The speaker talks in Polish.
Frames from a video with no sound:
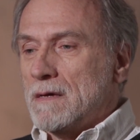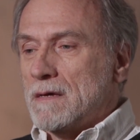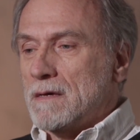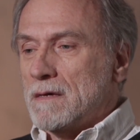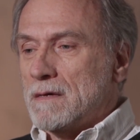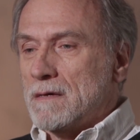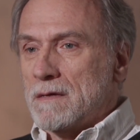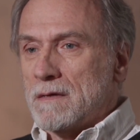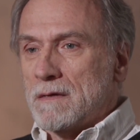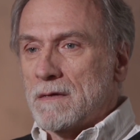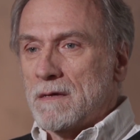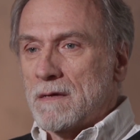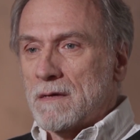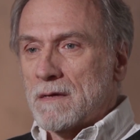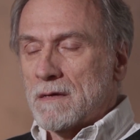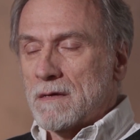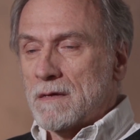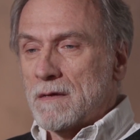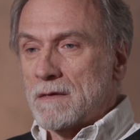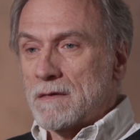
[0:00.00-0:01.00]
Y,
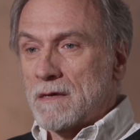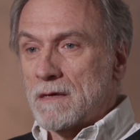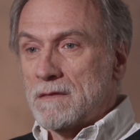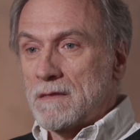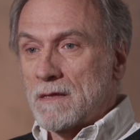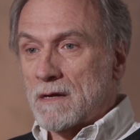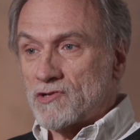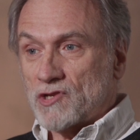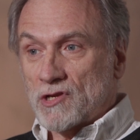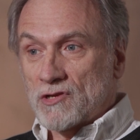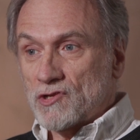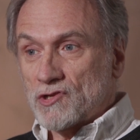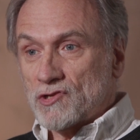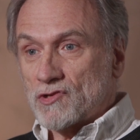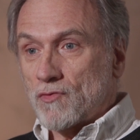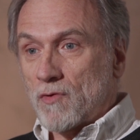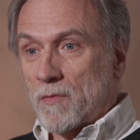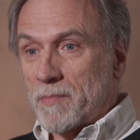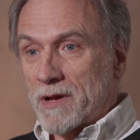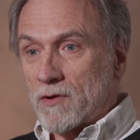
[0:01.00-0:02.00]
jedna część
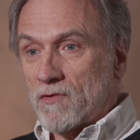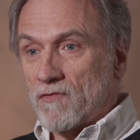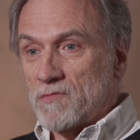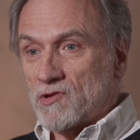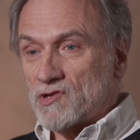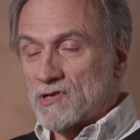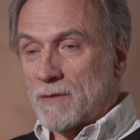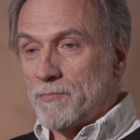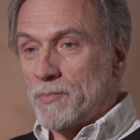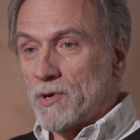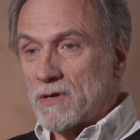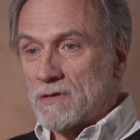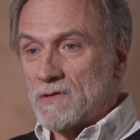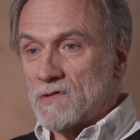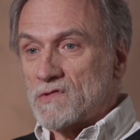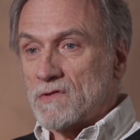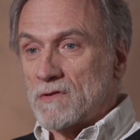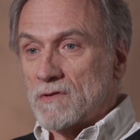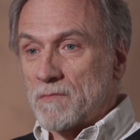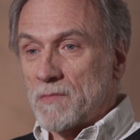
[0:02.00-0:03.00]
chłopaków mieszka po jednej
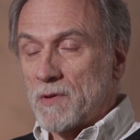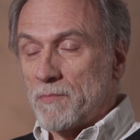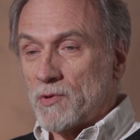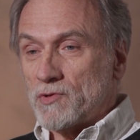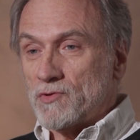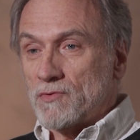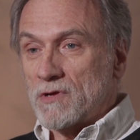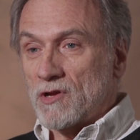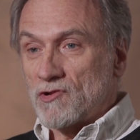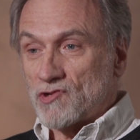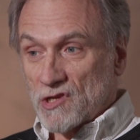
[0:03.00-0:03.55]
stronie, my po drugiej.